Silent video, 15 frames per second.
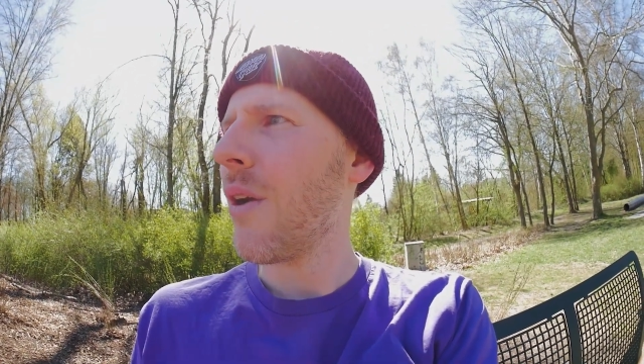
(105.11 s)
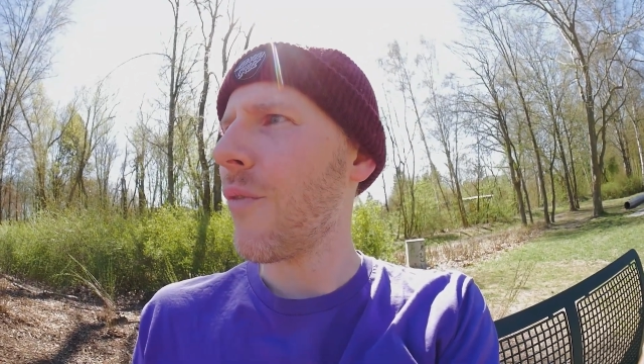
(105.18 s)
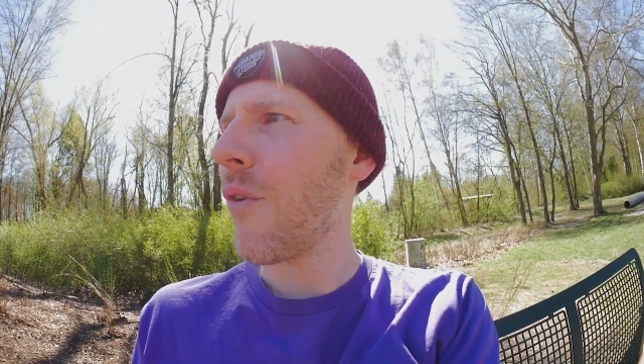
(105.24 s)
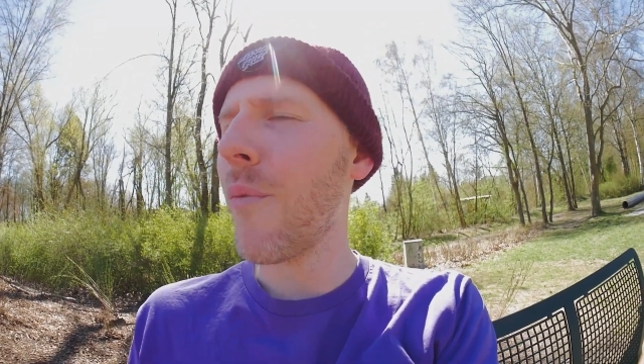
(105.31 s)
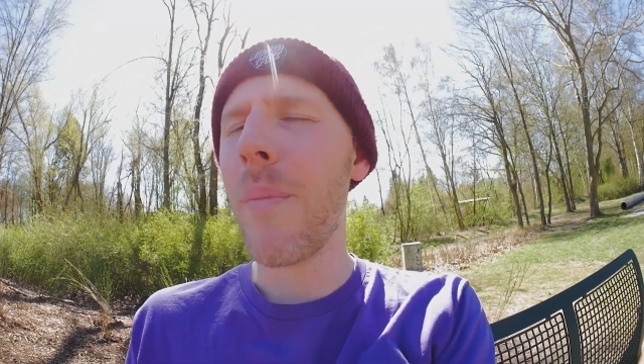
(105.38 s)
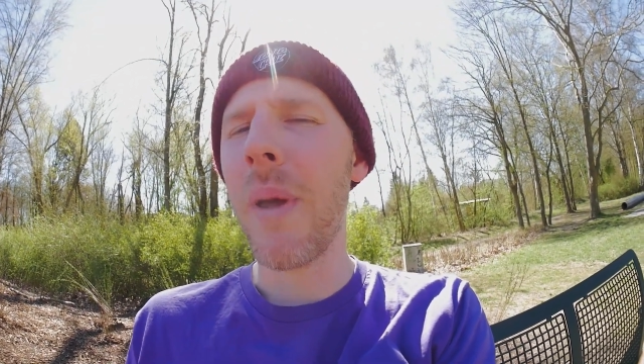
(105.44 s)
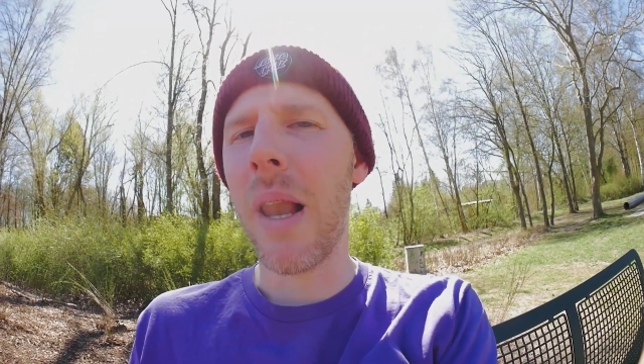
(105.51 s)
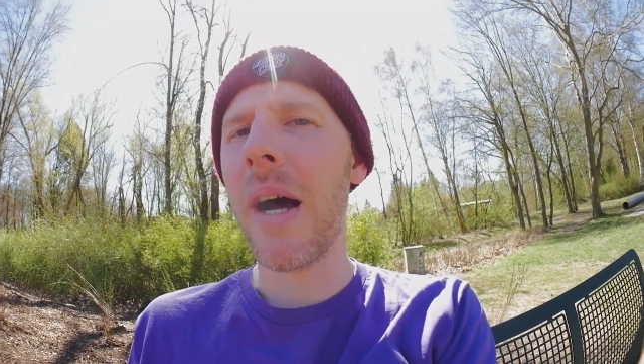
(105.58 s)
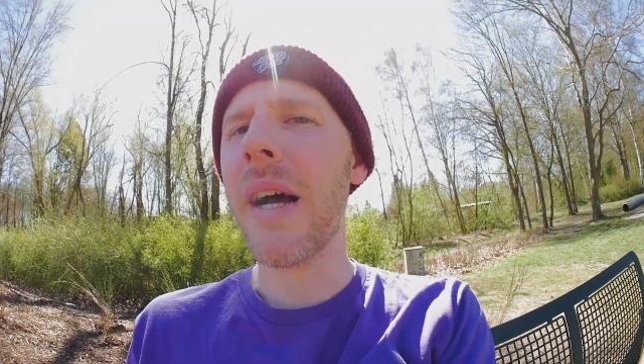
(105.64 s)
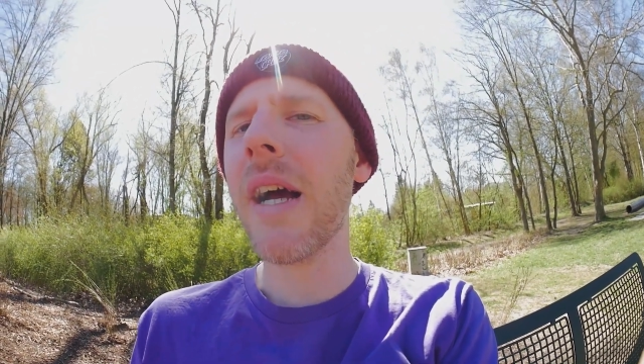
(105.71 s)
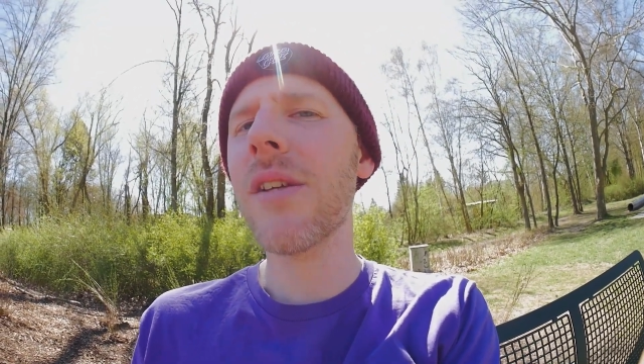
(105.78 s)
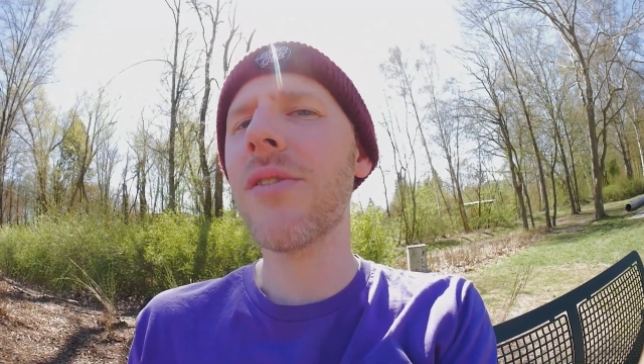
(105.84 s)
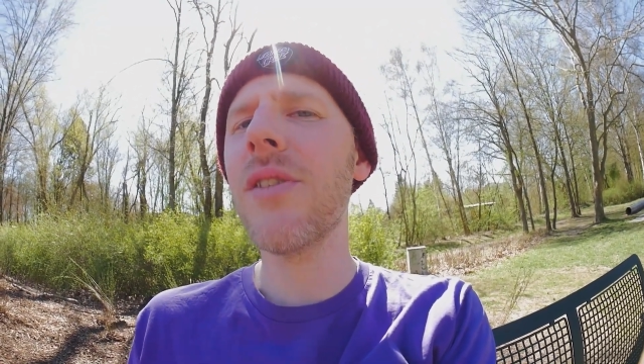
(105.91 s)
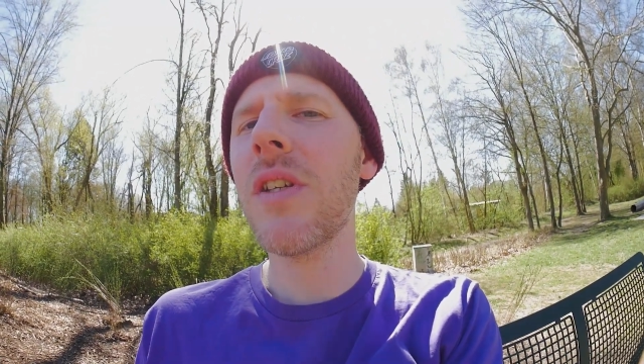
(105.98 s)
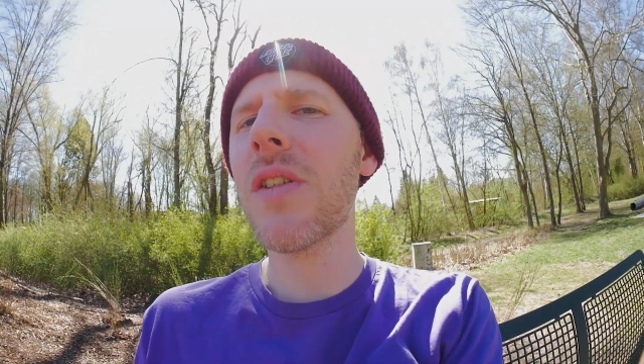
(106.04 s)
vom Belag,
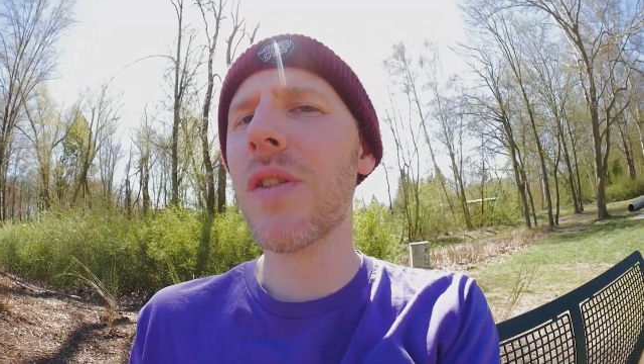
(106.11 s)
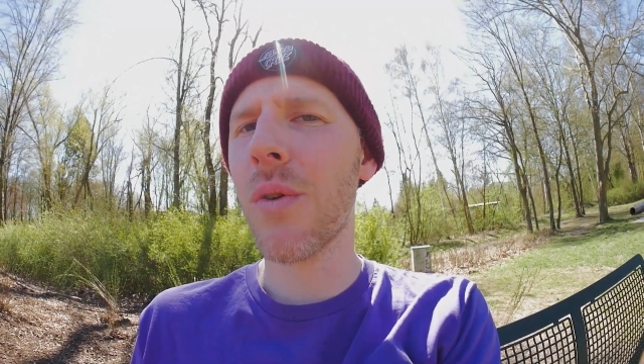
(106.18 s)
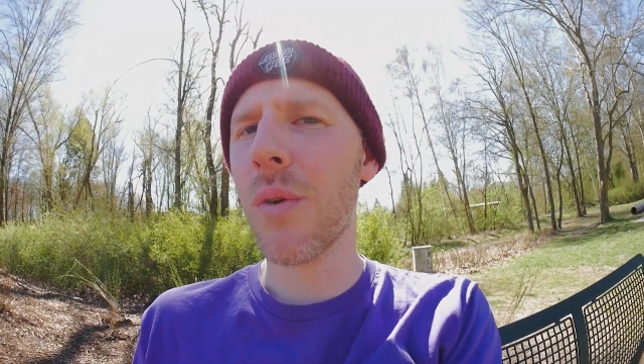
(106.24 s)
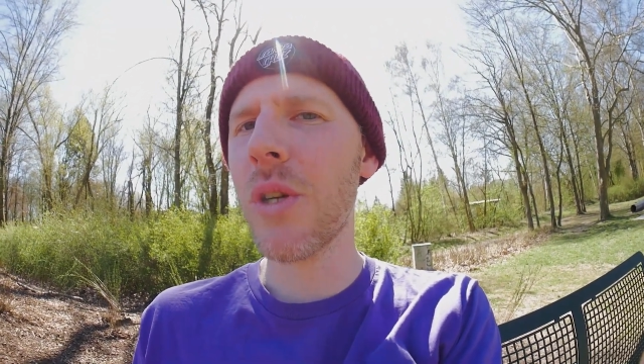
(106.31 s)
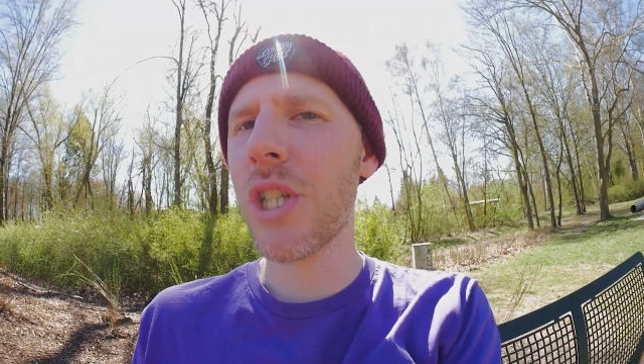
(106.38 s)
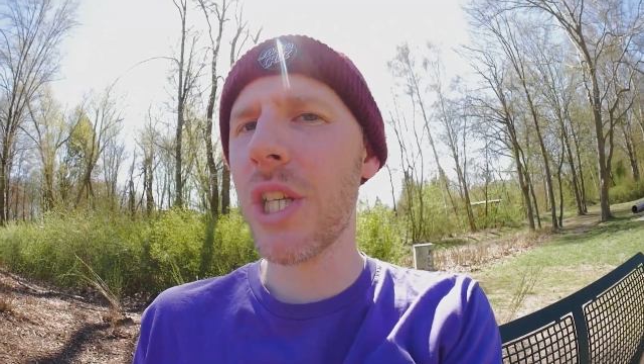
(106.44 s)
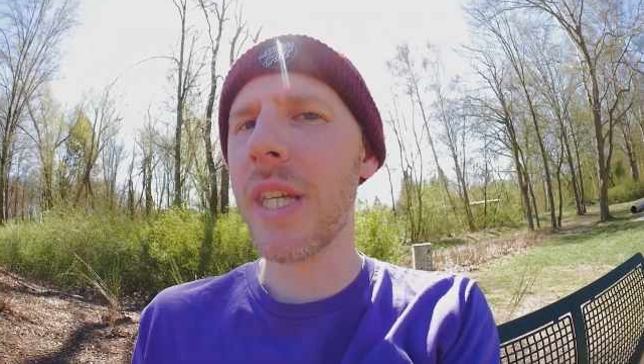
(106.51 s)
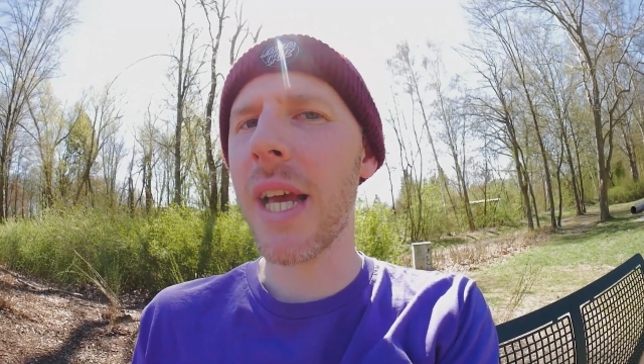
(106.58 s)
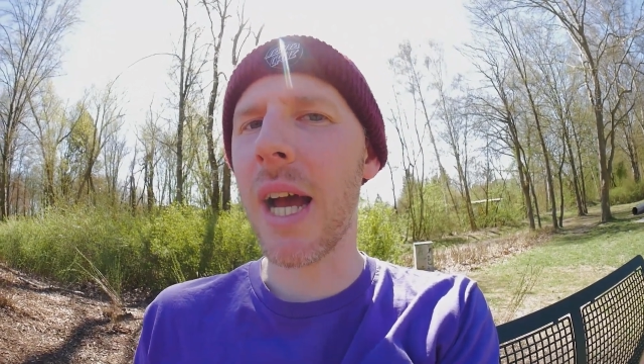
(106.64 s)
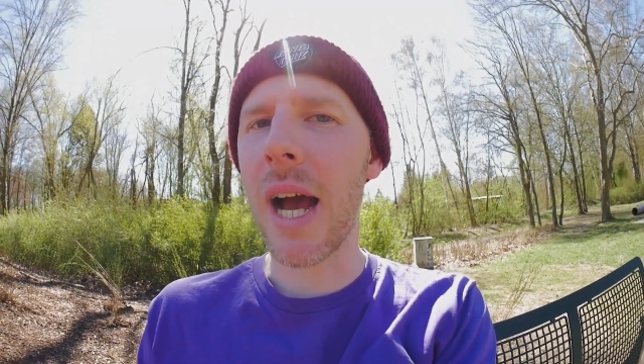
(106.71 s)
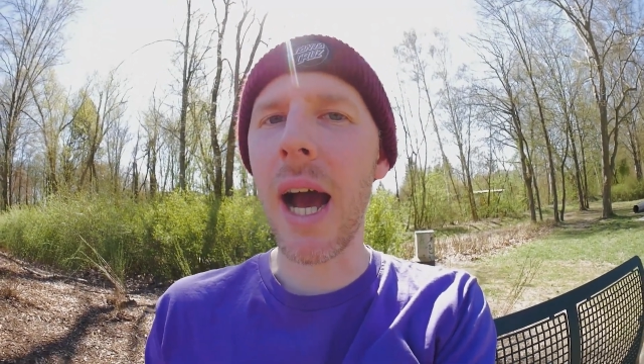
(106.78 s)
also nicht so rutschig,